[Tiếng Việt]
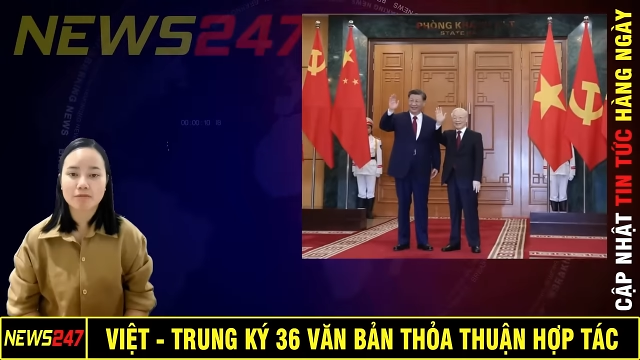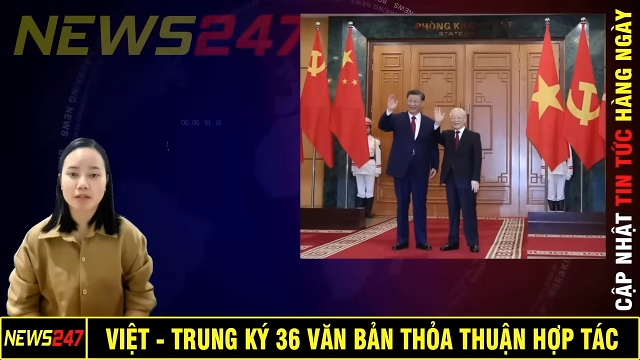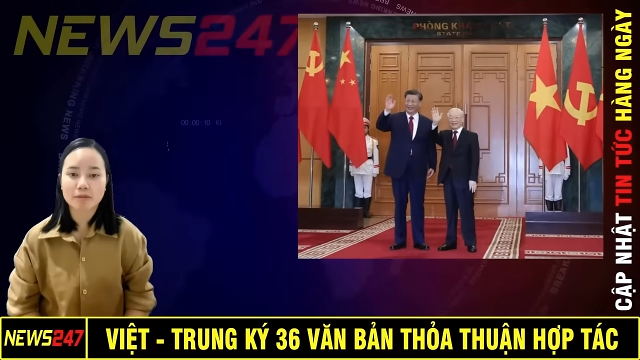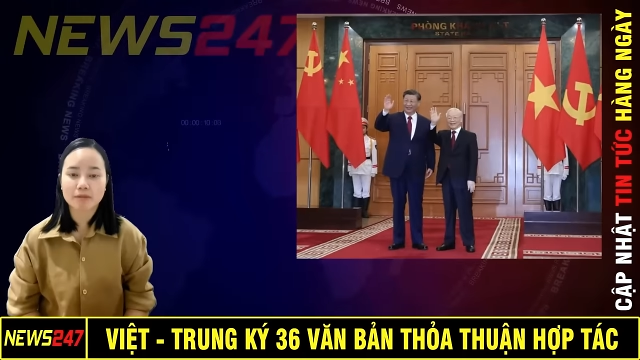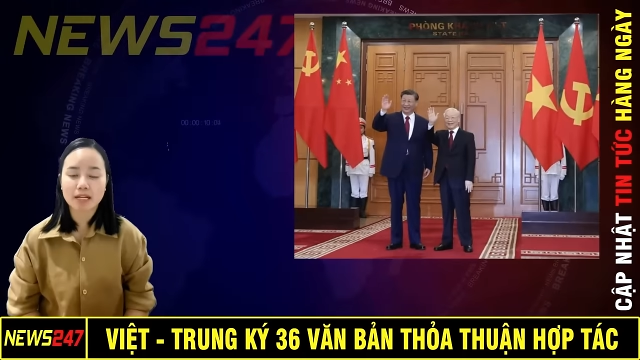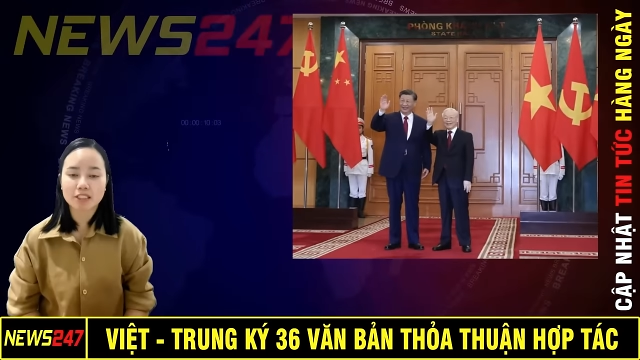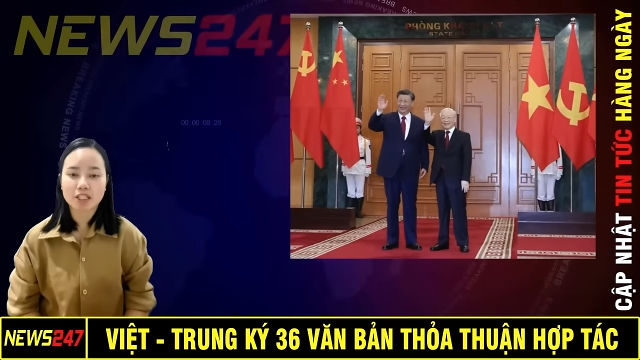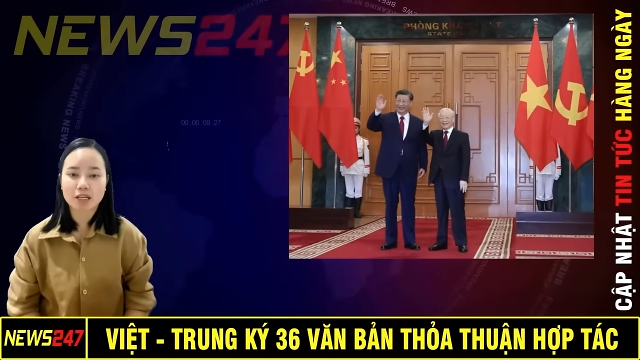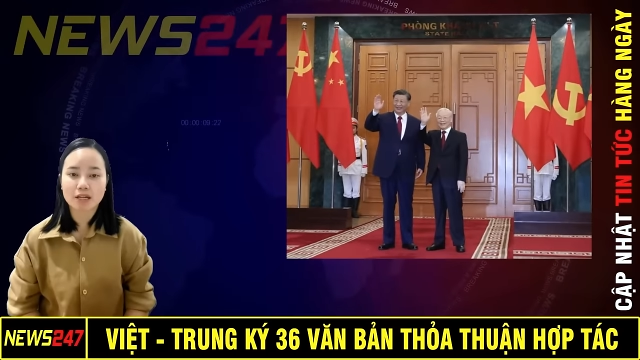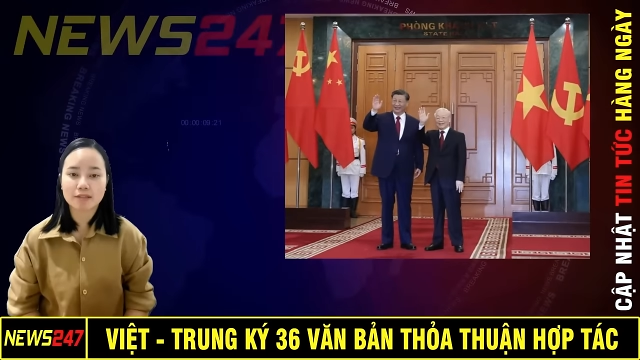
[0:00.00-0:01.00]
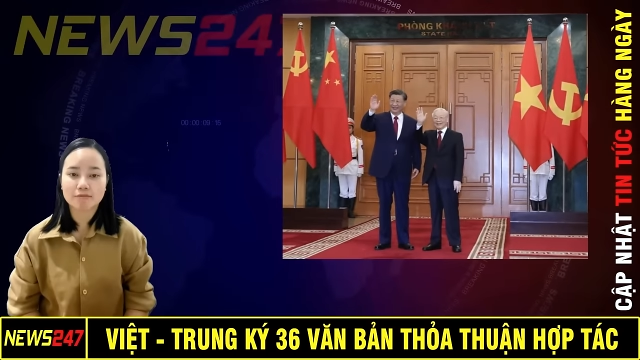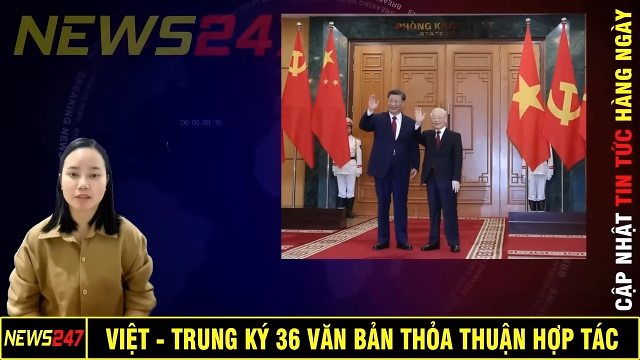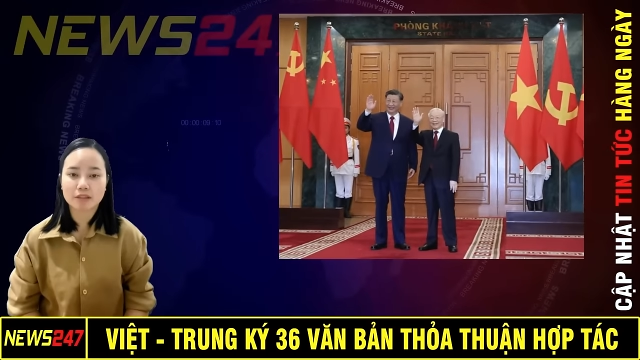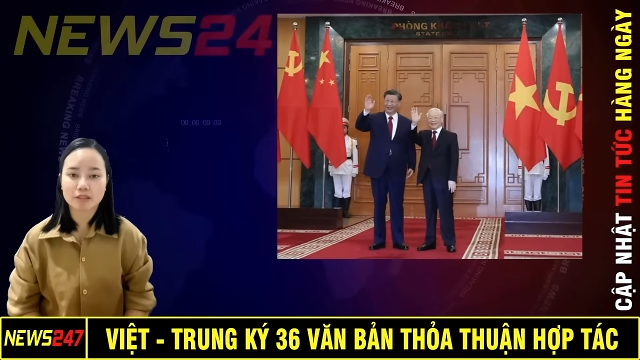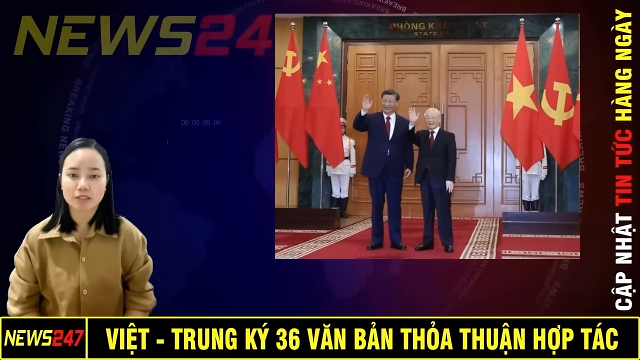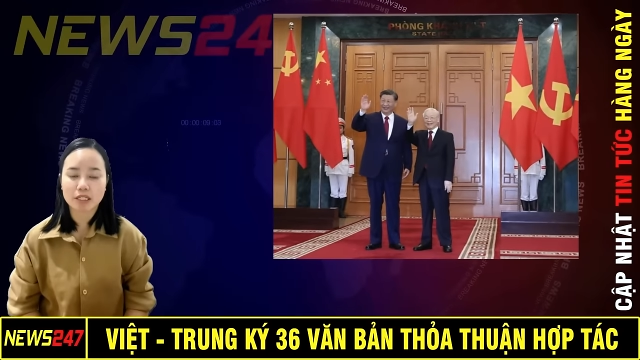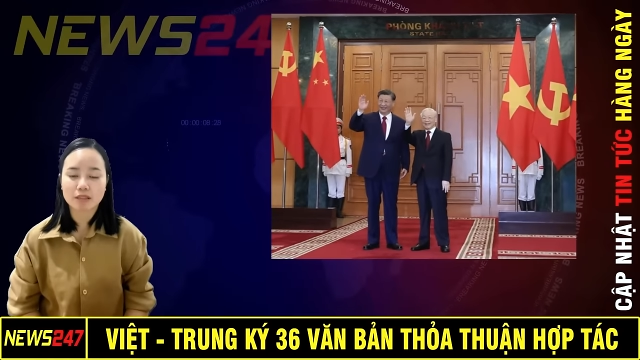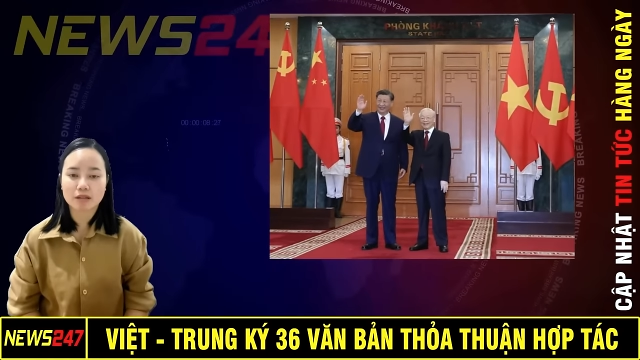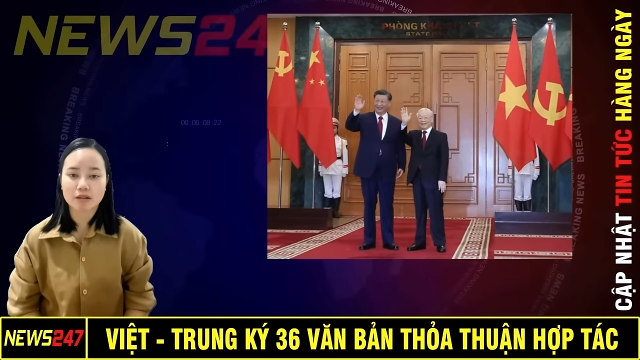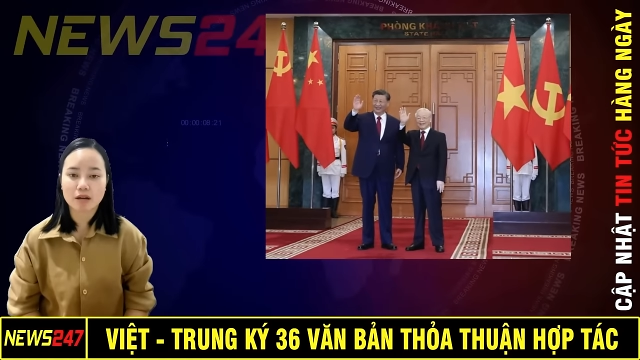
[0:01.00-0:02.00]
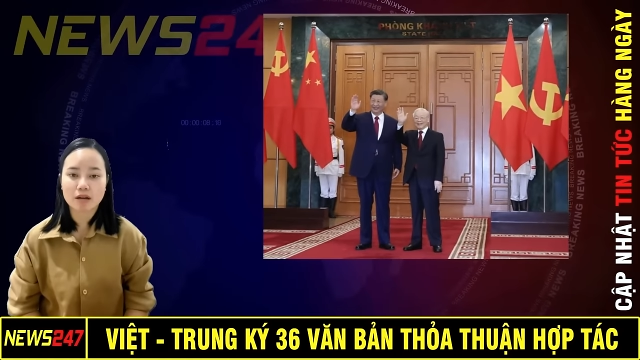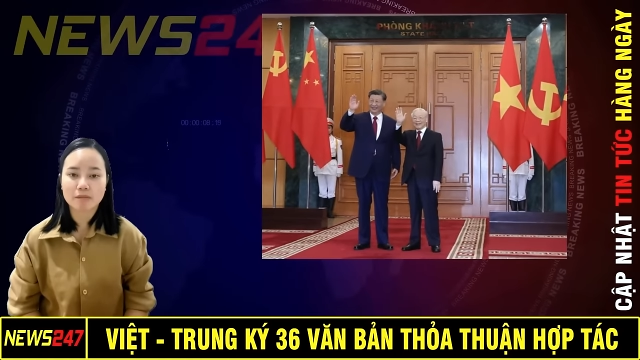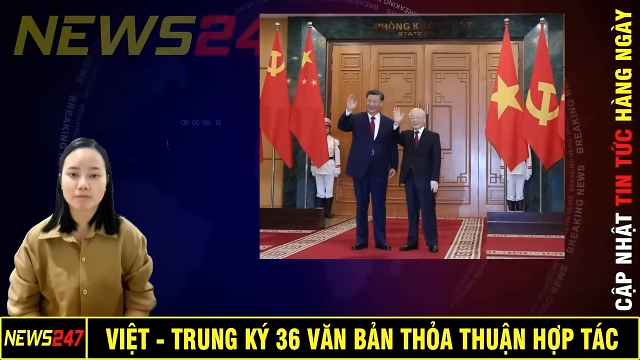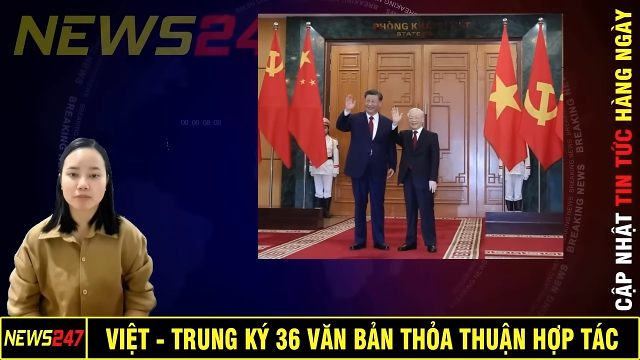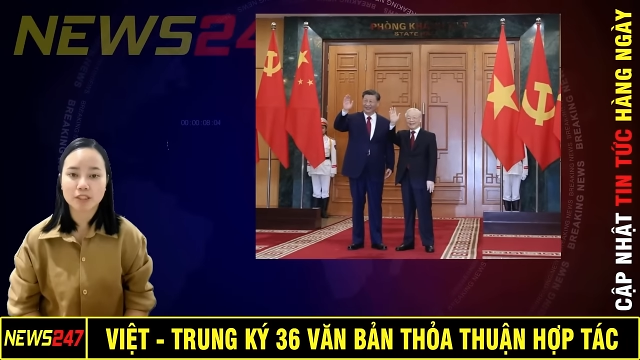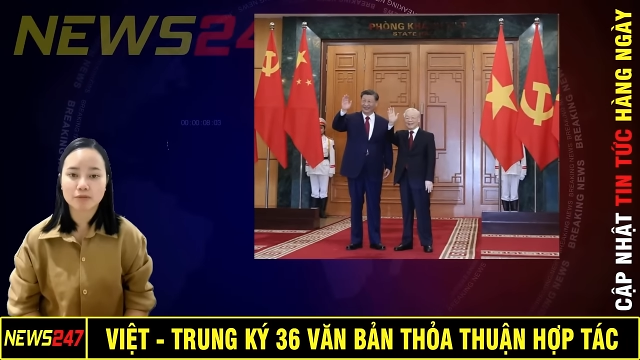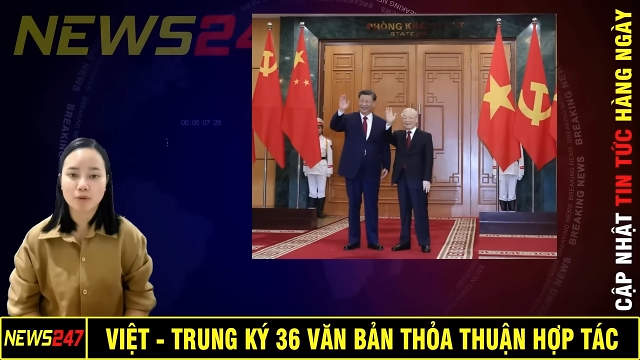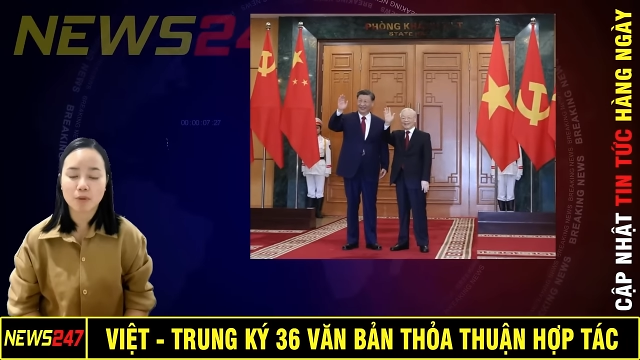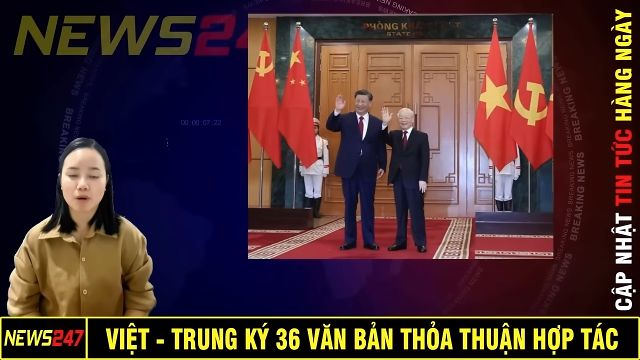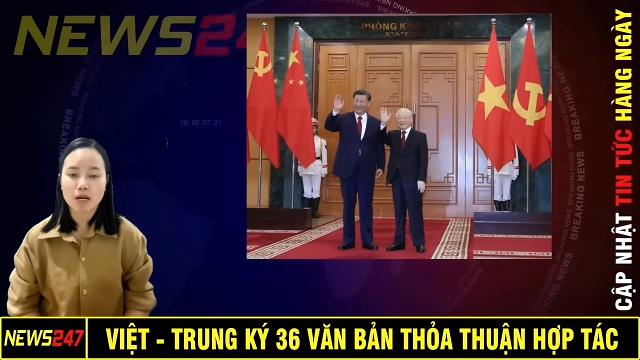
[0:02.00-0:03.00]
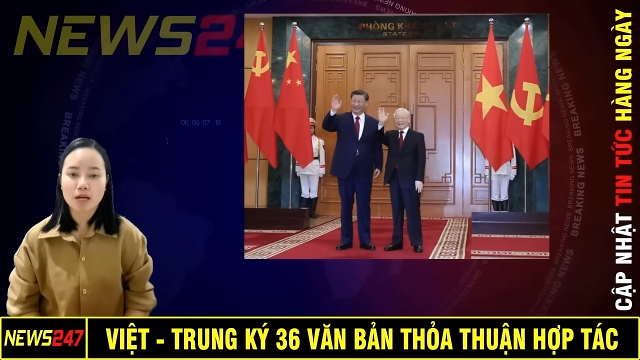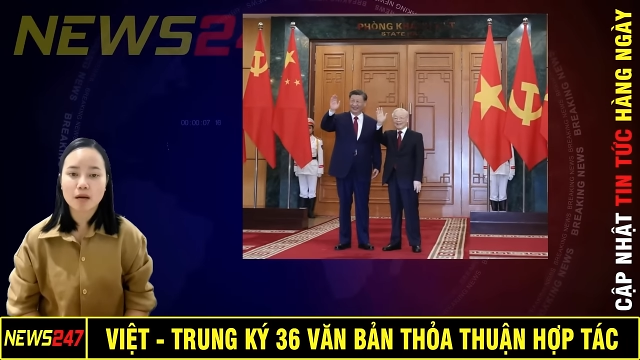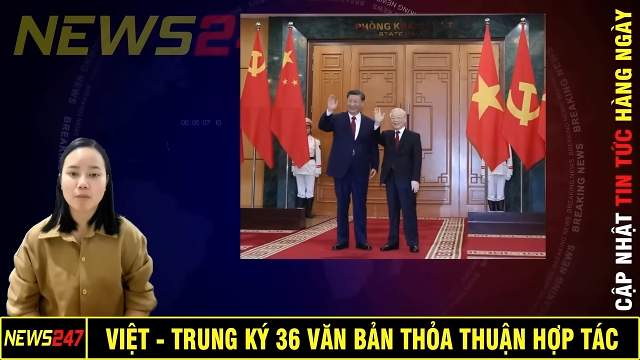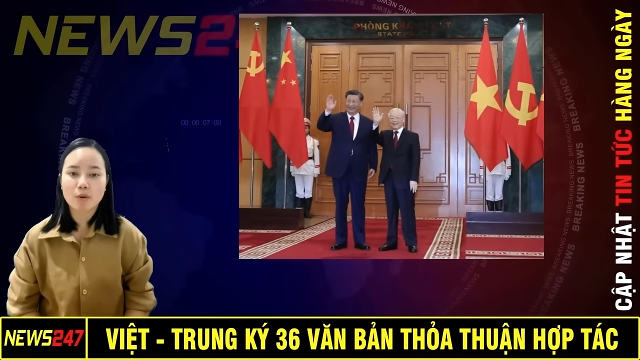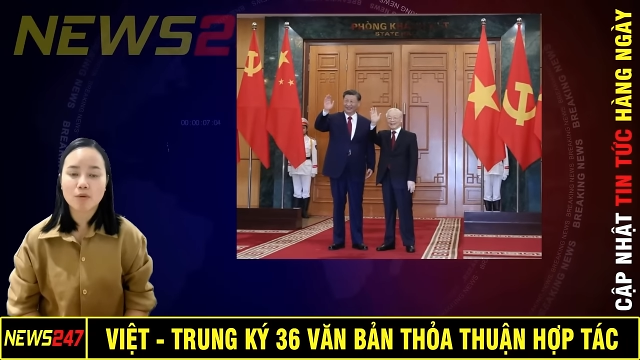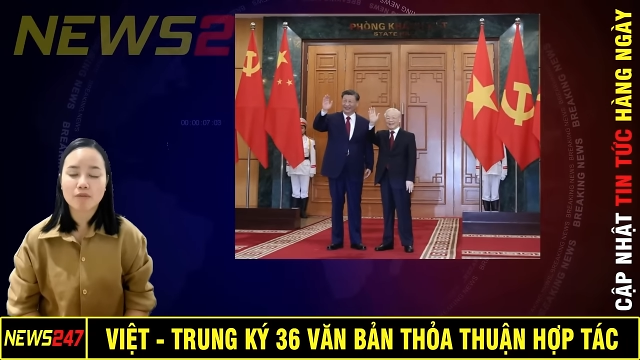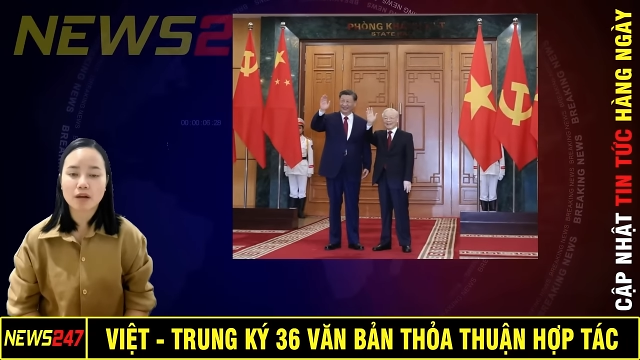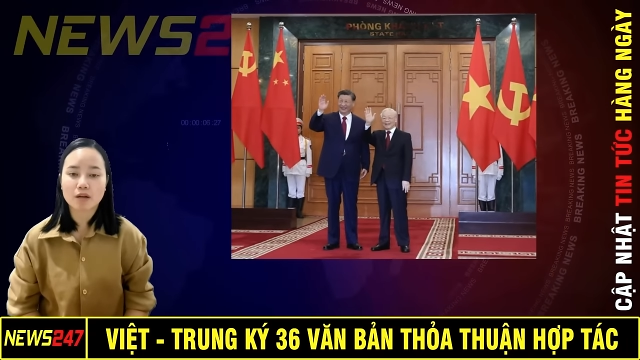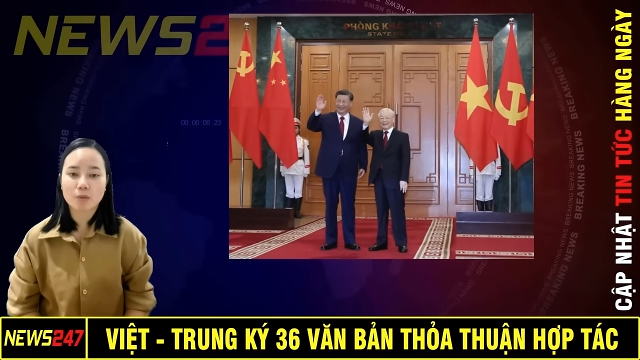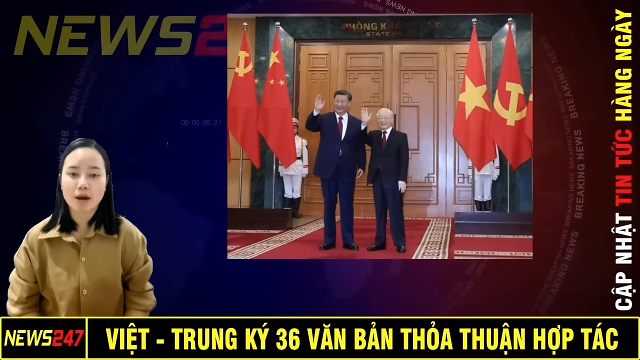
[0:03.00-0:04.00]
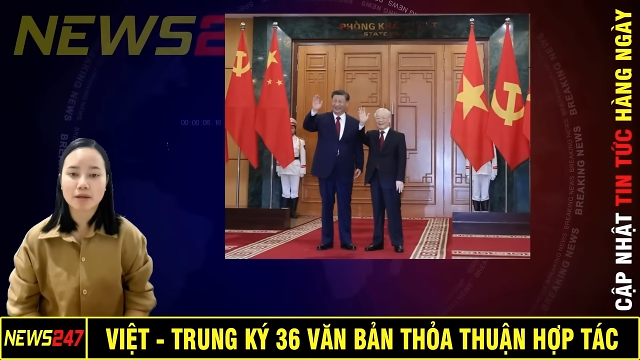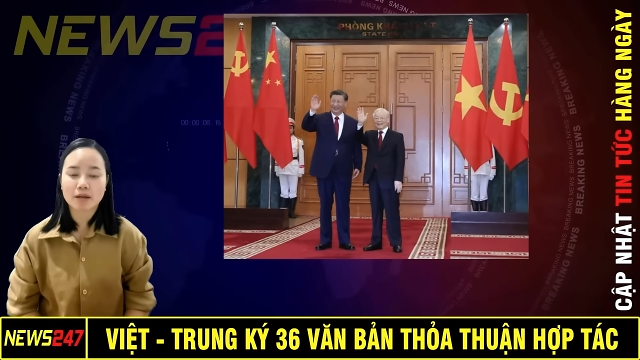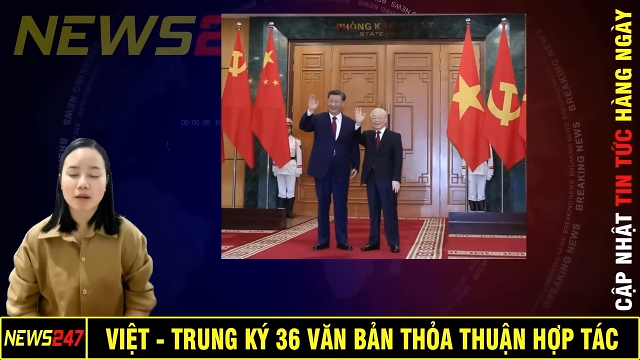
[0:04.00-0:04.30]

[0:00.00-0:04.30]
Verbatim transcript: về hợp tác trên các lĩnh vực thực chất ở các cấp chính phủ, cấp bộ và cơ quan,